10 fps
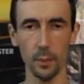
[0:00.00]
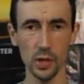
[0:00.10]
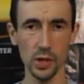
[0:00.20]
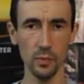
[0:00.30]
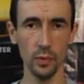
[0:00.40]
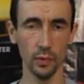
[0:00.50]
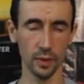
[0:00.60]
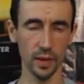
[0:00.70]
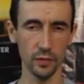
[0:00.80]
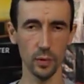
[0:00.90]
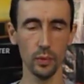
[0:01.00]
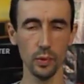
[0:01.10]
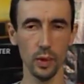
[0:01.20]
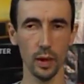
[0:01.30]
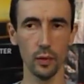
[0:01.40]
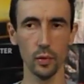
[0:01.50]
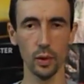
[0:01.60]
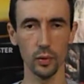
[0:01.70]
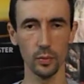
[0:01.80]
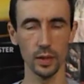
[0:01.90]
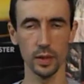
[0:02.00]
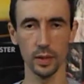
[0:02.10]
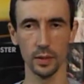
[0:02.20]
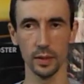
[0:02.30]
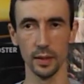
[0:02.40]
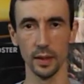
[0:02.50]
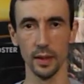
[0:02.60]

Почему? Я все буду аргументировать.